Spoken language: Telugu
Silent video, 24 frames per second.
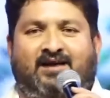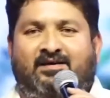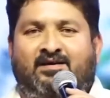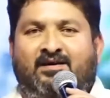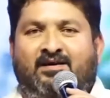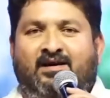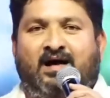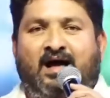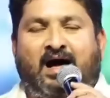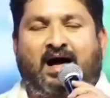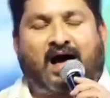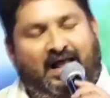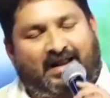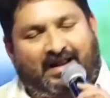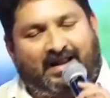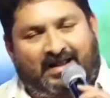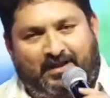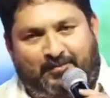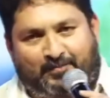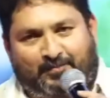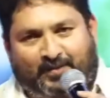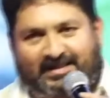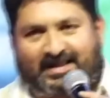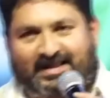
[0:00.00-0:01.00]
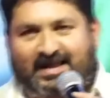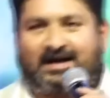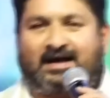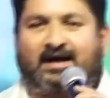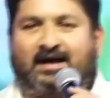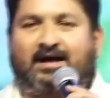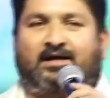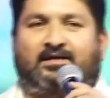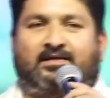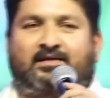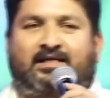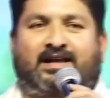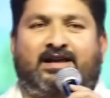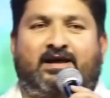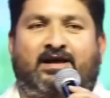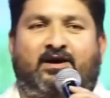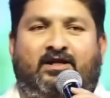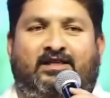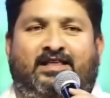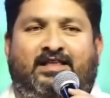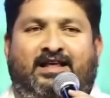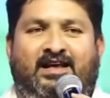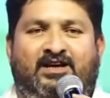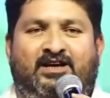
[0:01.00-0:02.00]
అన్న అన్నకి ప్రత్యేక
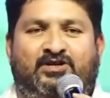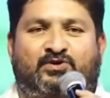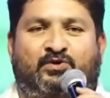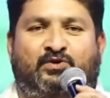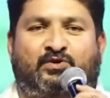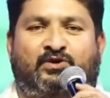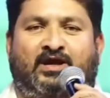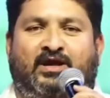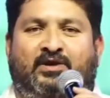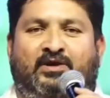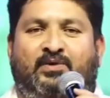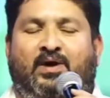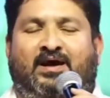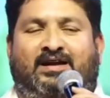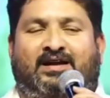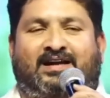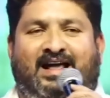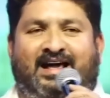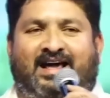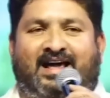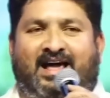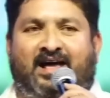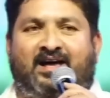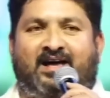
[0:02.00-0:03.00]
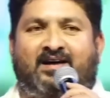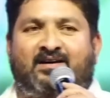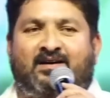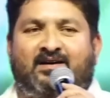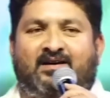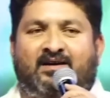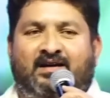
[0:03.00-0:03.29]
ధన్యవాదాలు తెలియజేసుకుంటున్నాను అట్లాగే